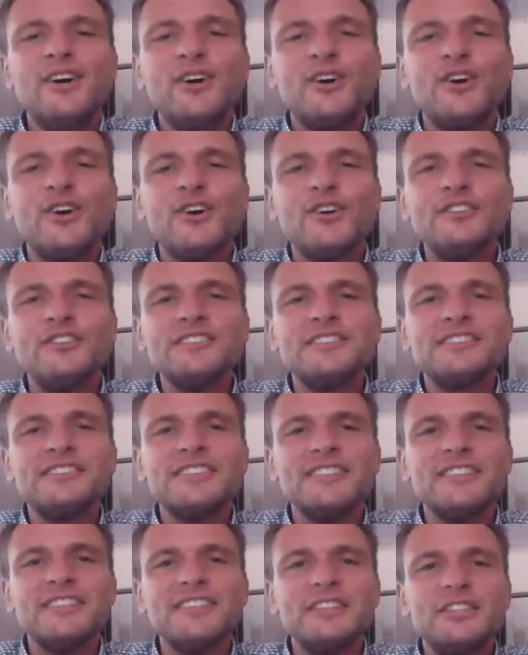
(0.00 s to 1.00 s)
und
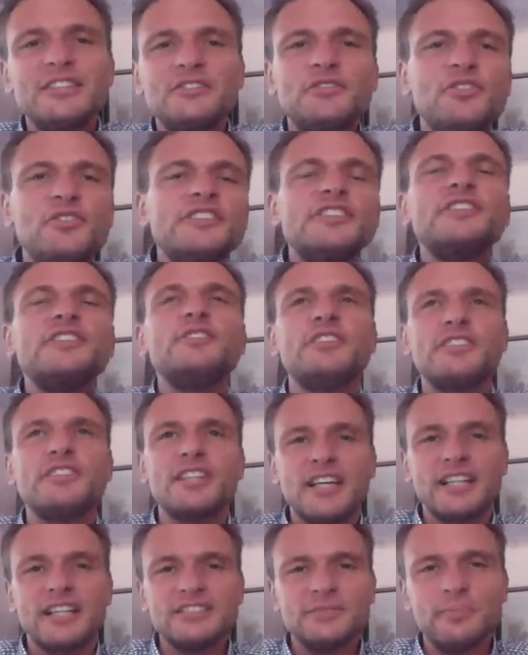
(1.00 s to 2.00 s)
äh, ich führe Sie durch
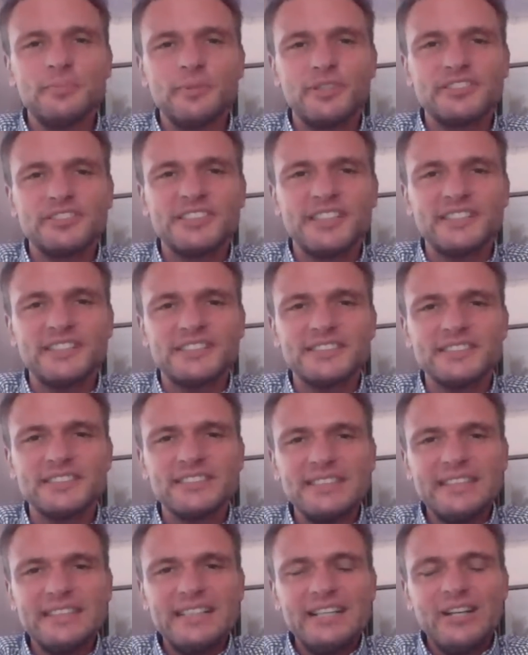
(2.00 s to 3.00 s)
den ganzen
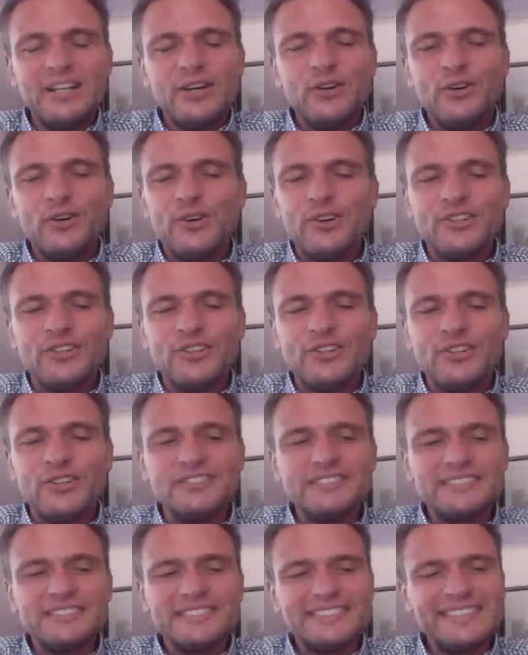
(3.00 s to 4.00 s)
Prozess.
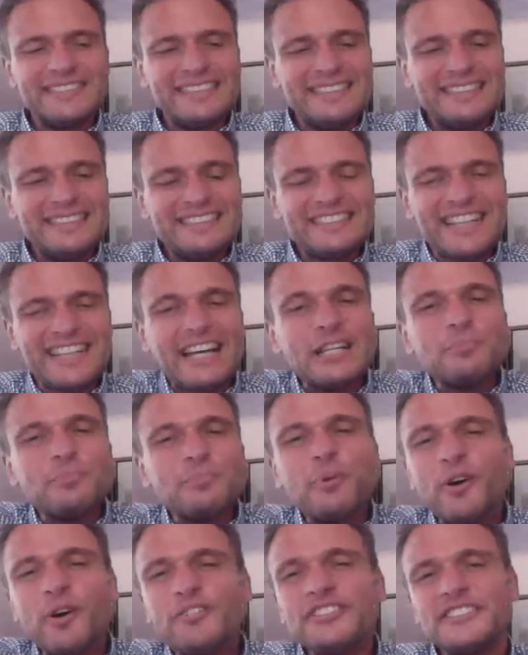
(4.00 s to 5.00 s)
Und seine
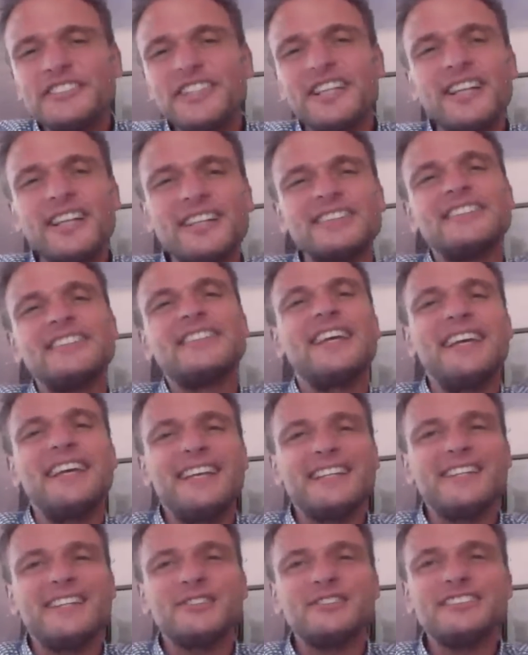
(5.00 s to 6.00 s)

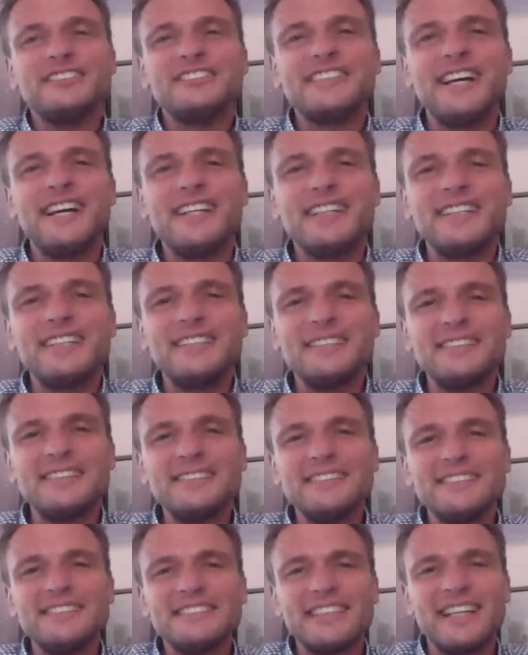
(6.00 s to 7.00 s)
Professionalität und
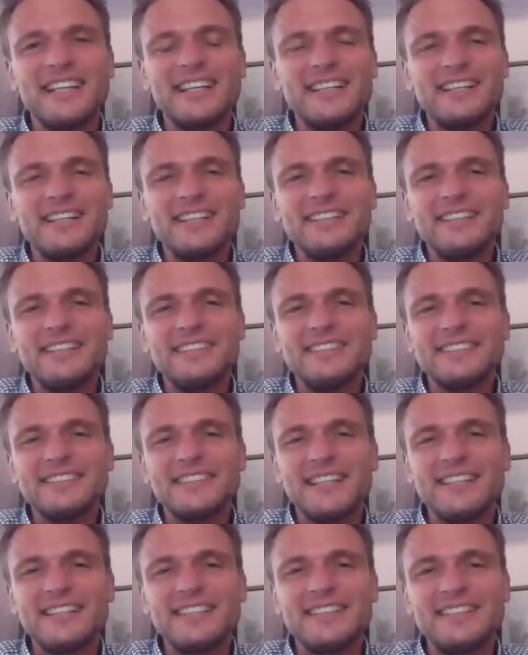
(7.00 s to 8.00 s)
seinen, seine,
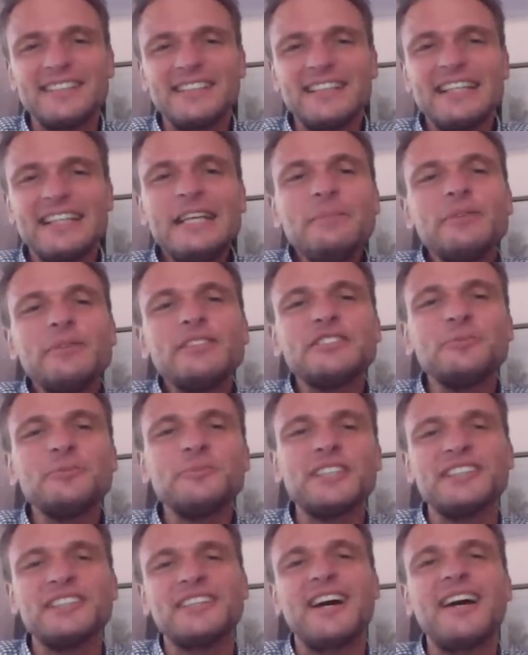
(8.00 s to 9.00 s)
seine Liebe
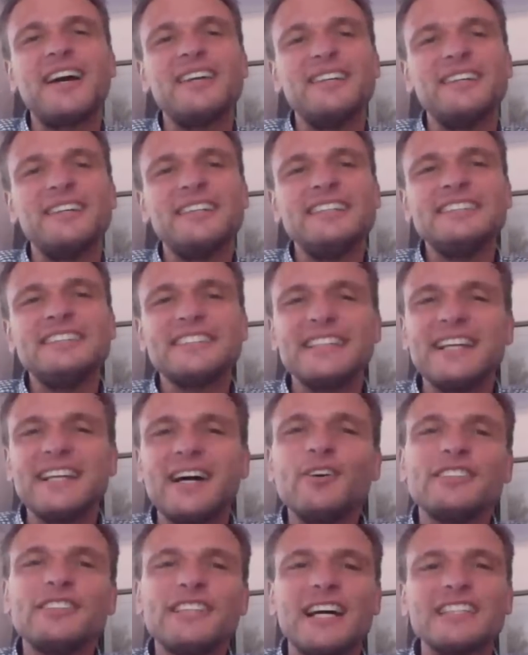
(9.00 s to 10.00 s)
zum Detail ist
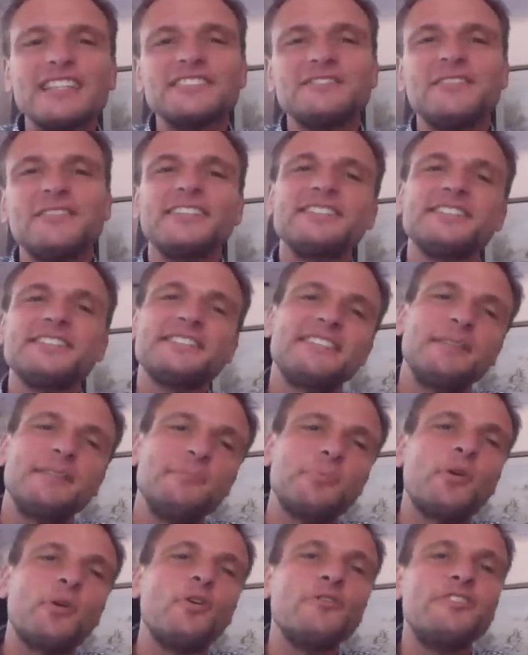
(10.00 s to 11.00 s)
genau das, was
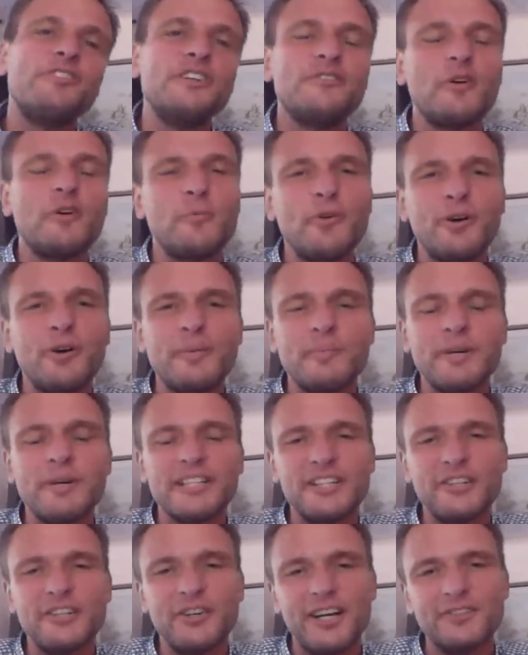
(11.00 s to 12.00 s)
den Profi vom
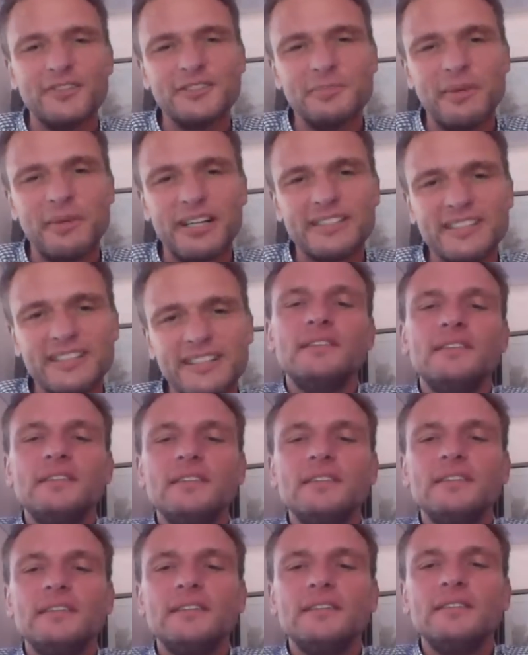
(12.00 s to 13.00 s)
Amateur ausmacht.
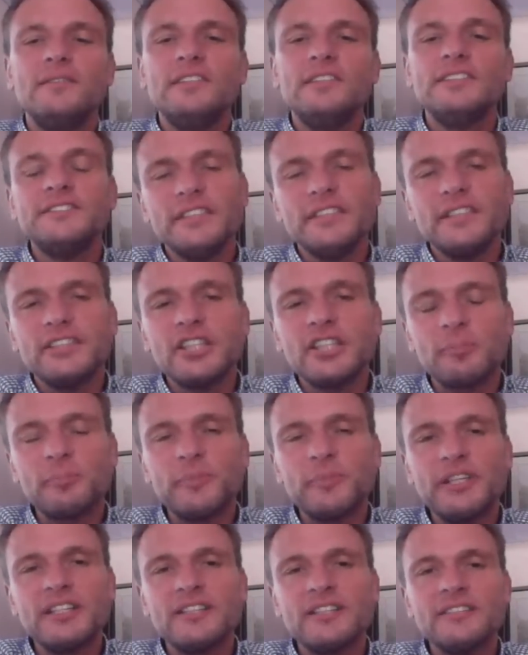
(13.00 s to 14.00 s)
Wissen Sie, ich habe
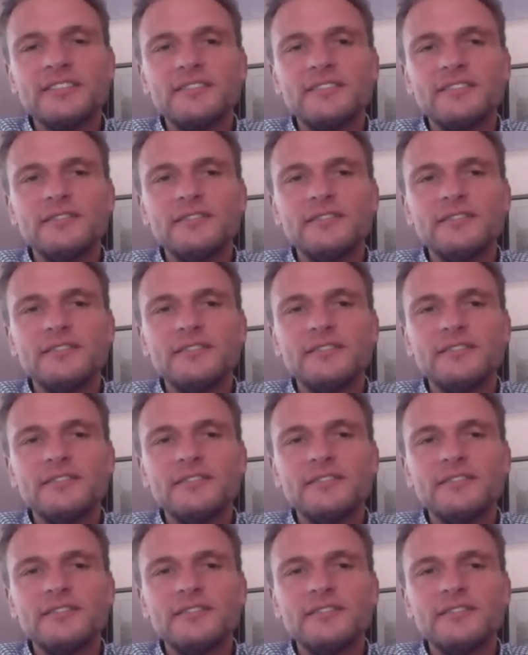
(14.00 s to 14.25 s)
mir